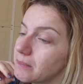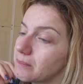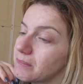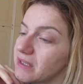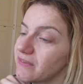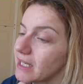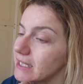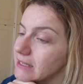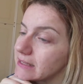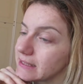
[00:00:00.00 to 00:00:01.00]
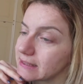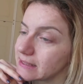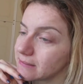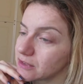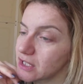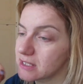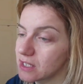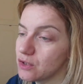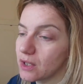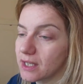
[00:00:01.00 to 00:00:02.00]
mi va lentissima, cioè se
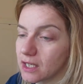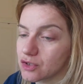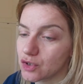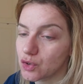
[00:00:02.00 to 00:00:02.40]
io aggancio